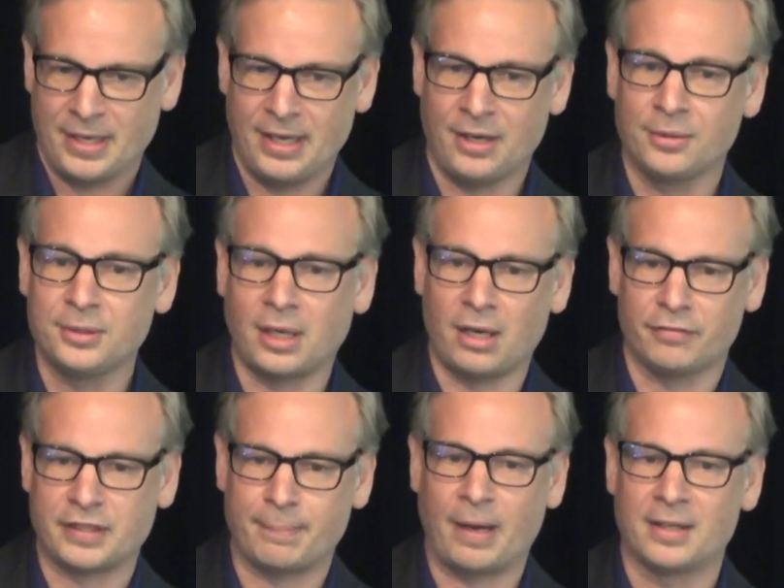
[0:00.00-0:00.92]
Äh, und auch
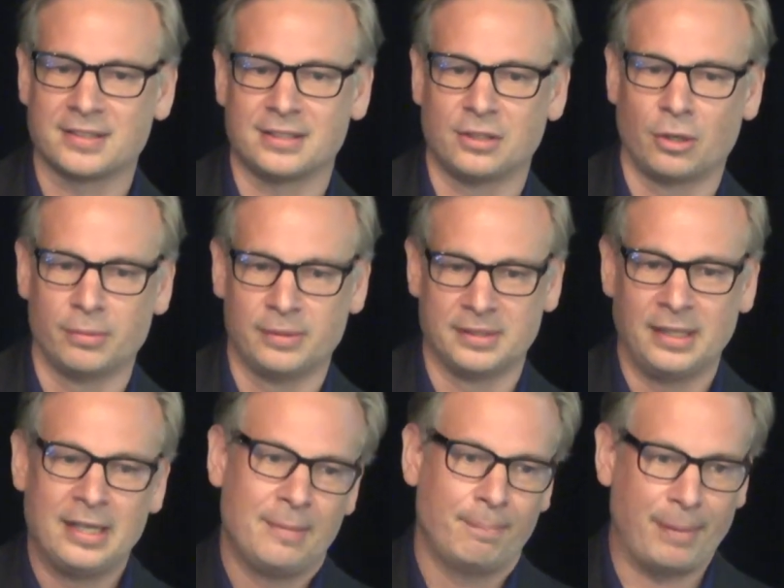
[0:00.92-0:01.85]
auf der Barnes Noble
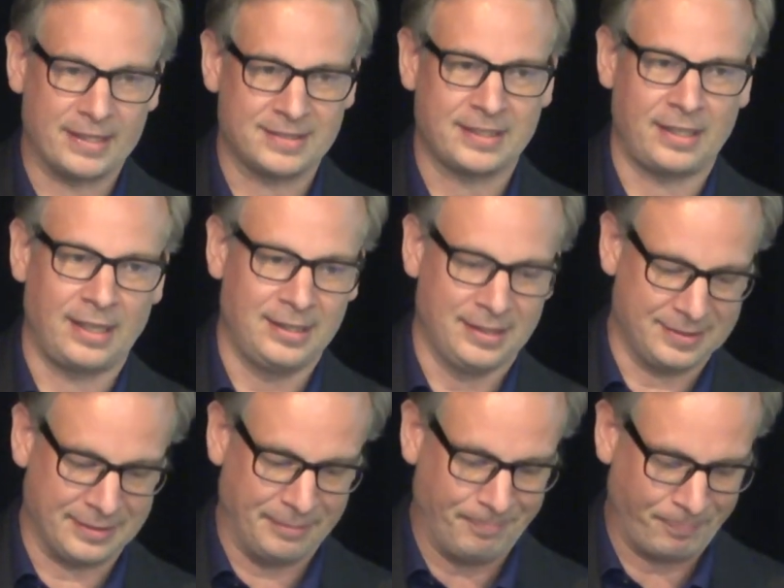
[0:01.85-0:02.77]
bestseller
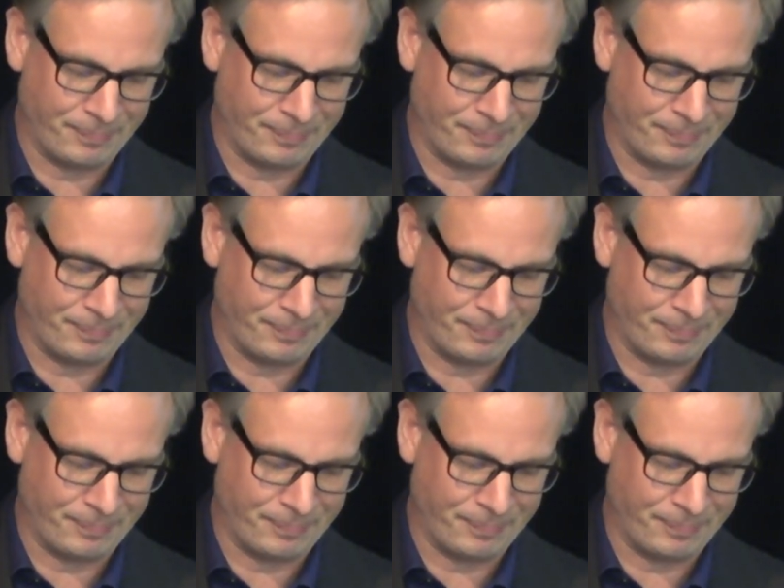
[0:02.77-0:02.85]
liste